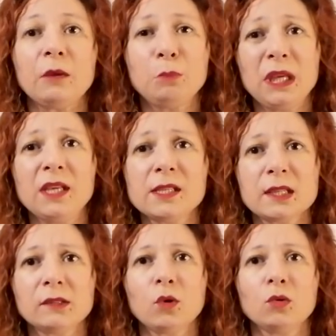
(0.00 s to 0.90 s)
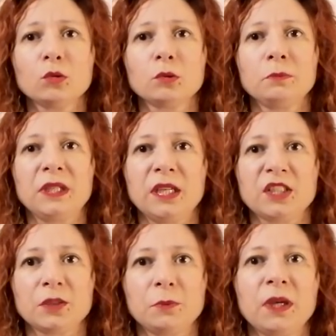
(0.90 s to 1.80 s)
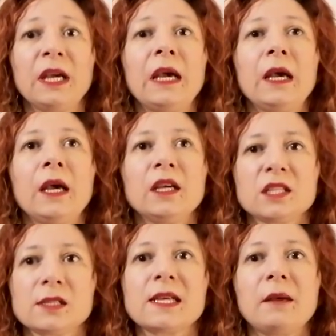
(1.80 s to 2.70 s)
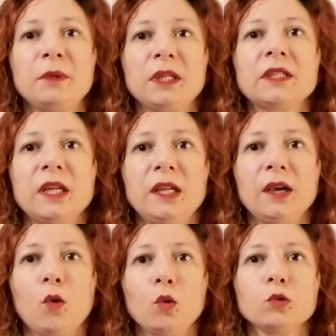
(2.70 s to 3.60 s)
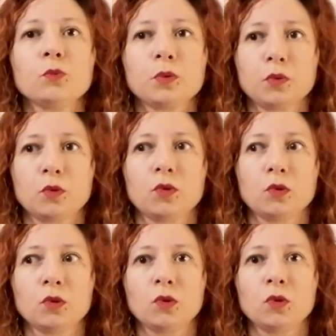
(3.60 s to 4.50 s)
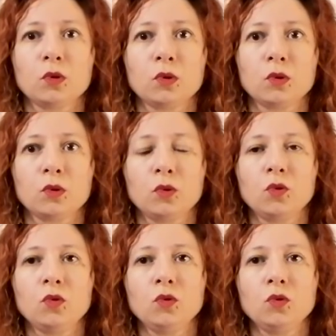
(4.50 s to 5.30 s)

bir insanoğlunun birleşimi cinsel birlikteliği olup e,